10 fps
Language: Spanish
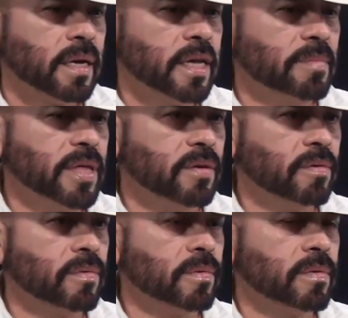Y me
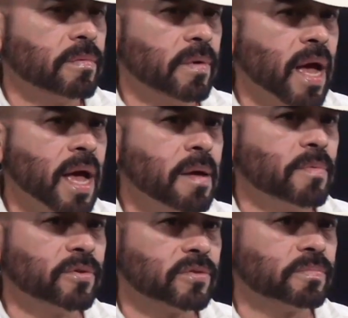dijo, ah,
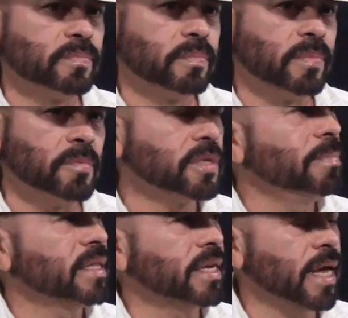pues vamos a
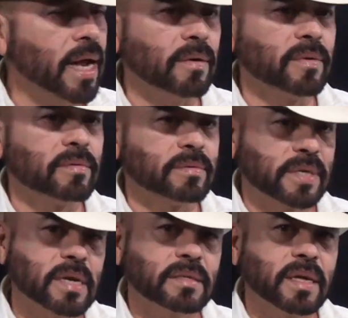platicarlo. Y digo,
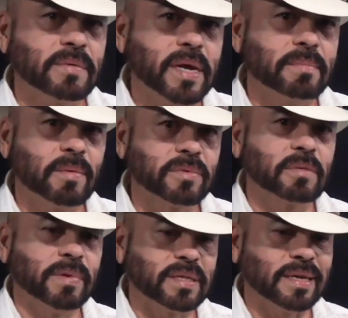sí, está bien, vamos
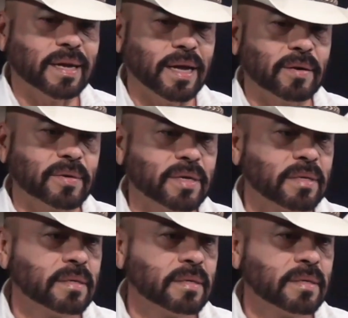a platicarlo. Y